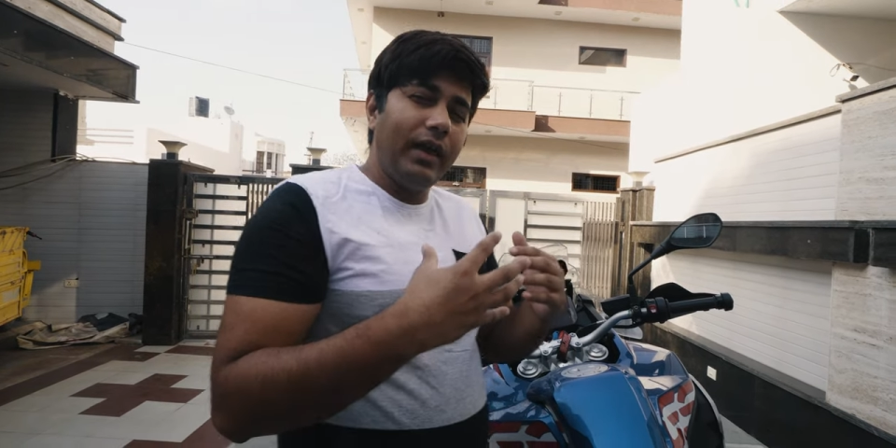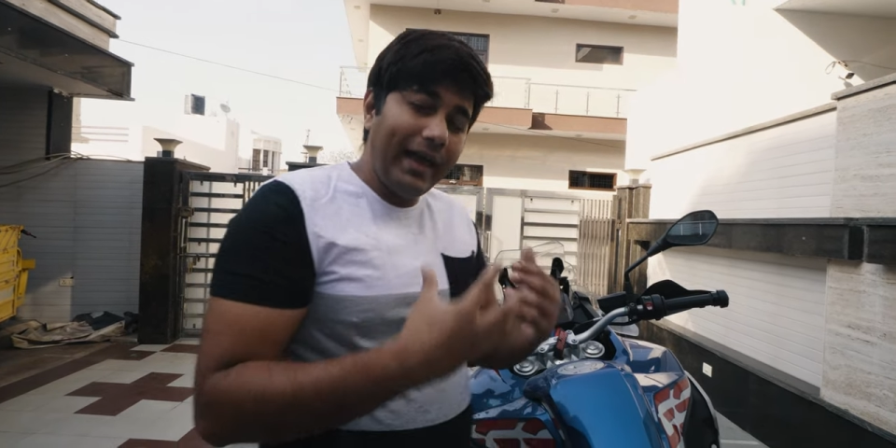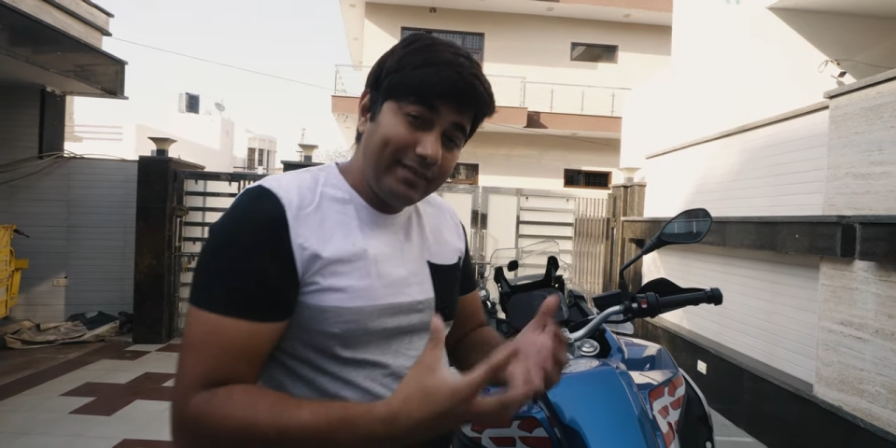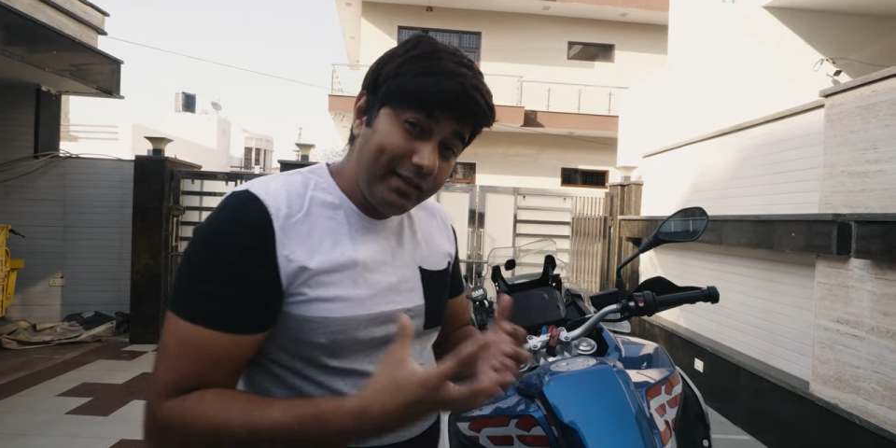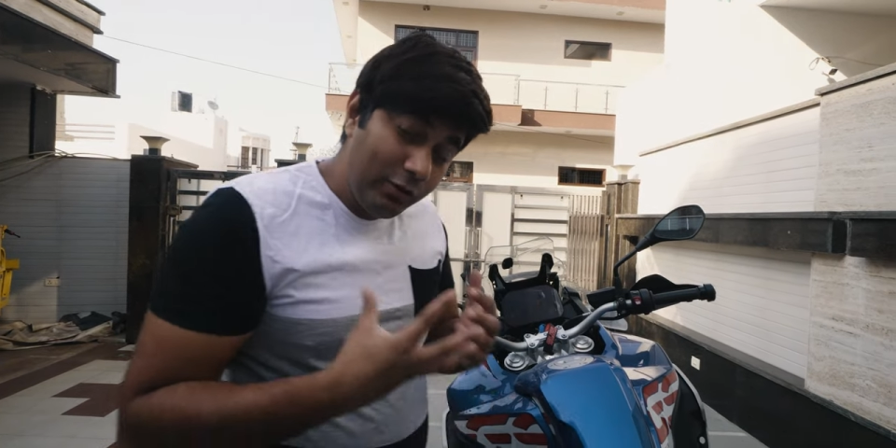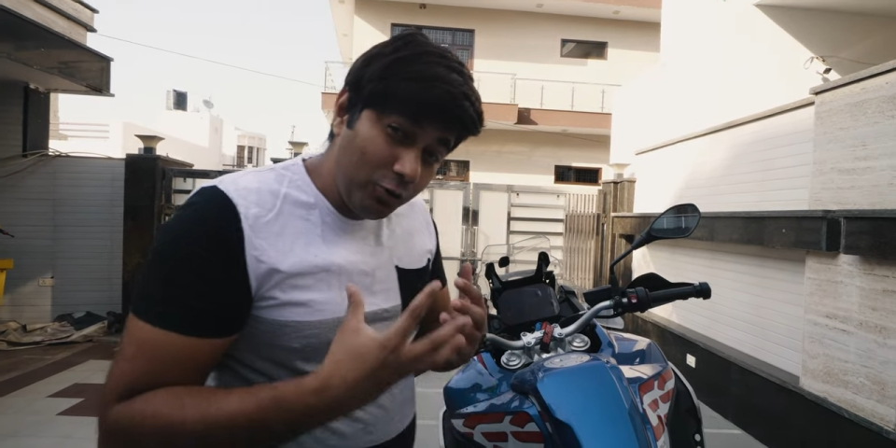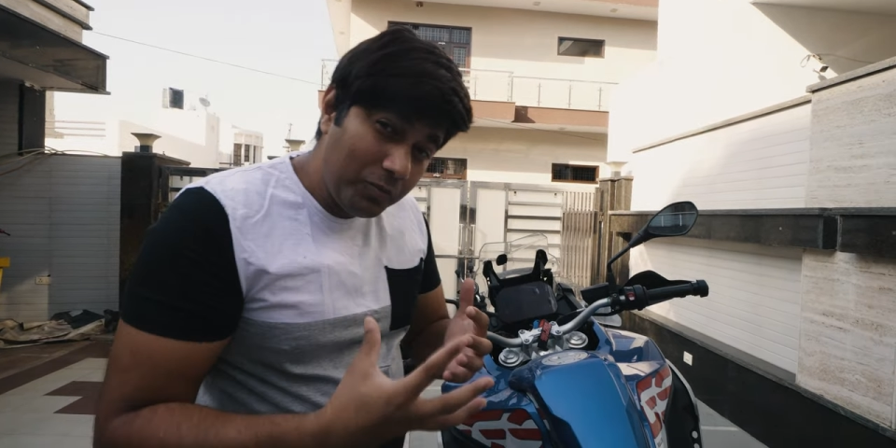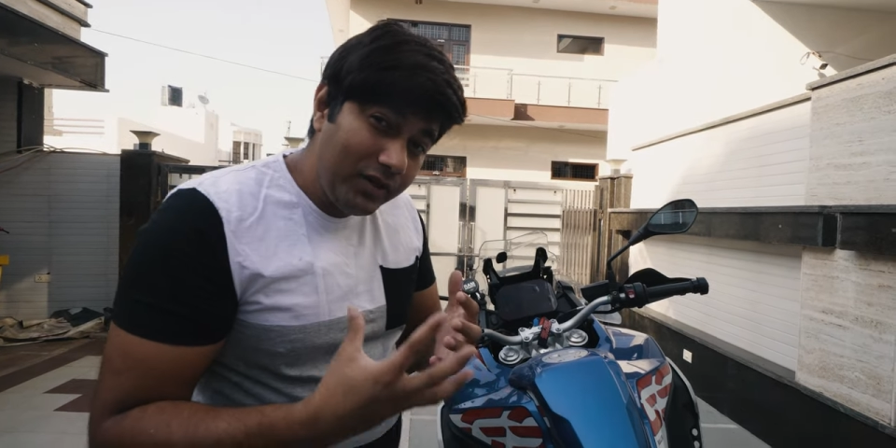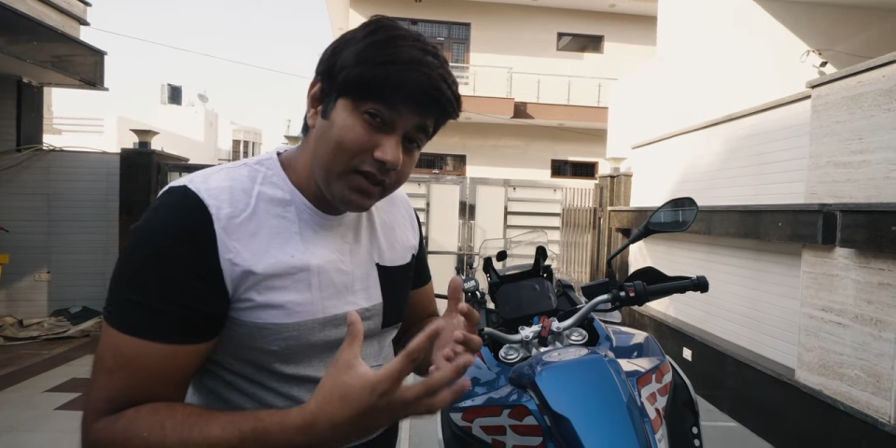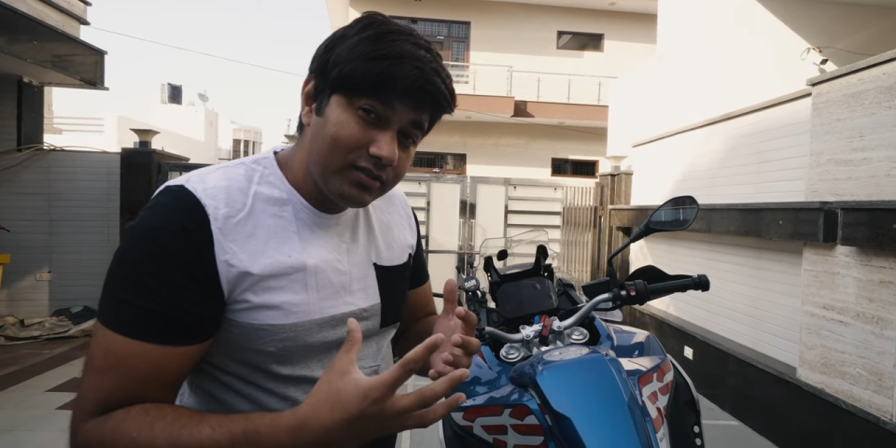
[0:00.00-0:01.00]
कैसी
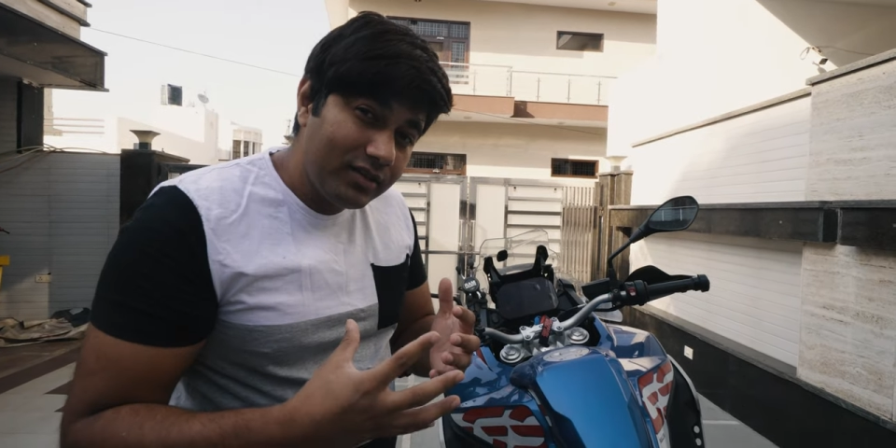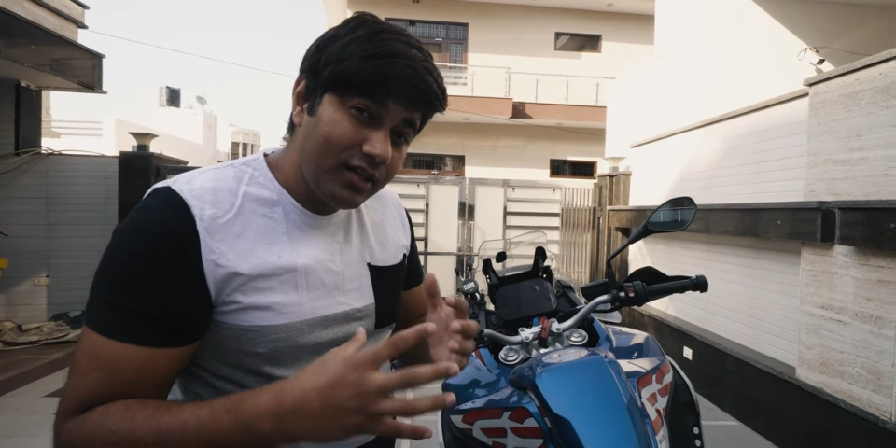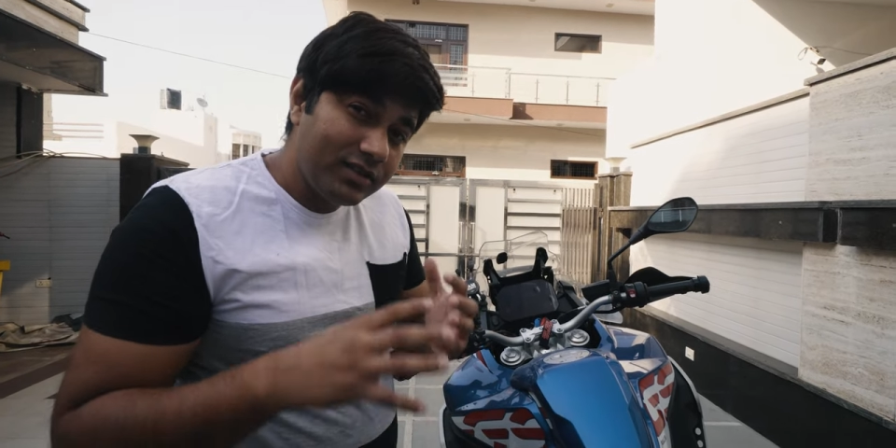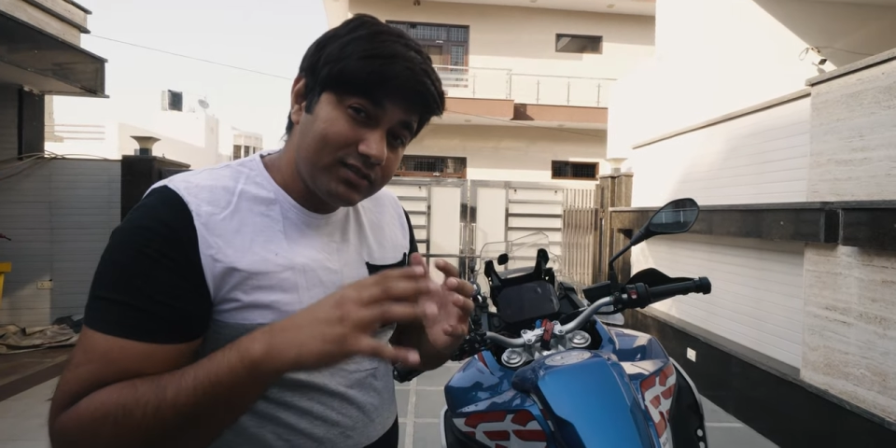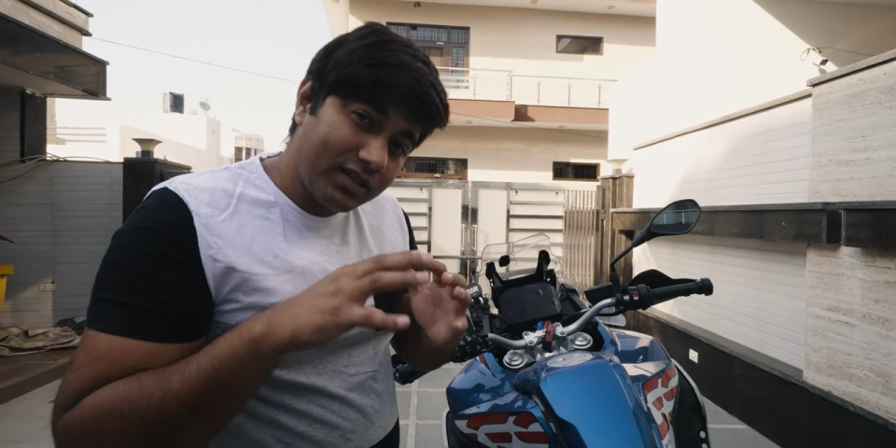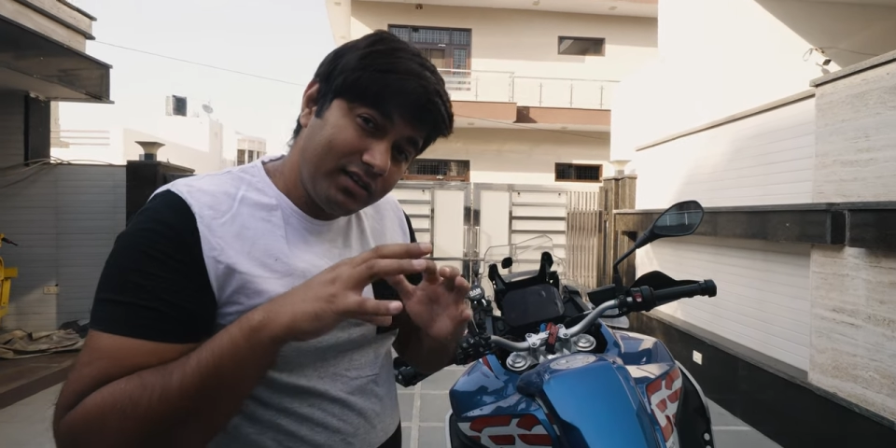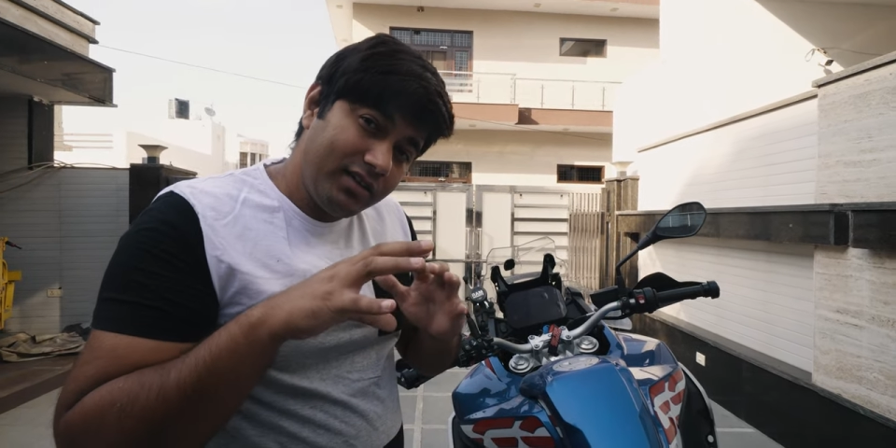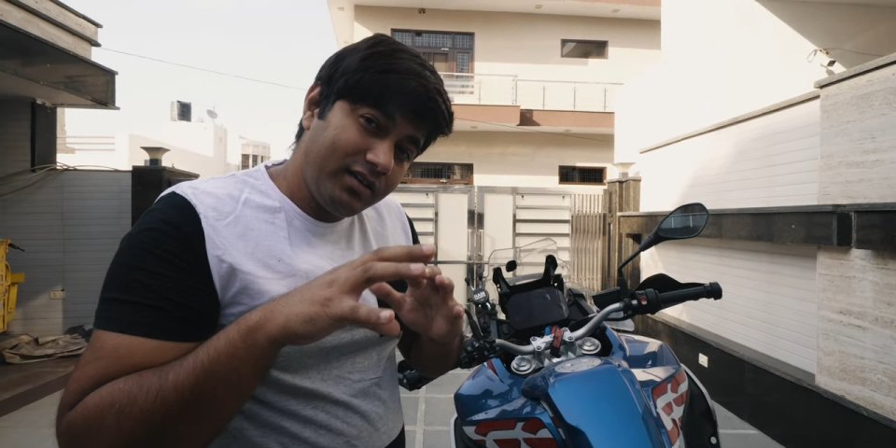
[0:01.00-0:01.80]
लुक में लगती है ना एग्जैक्टली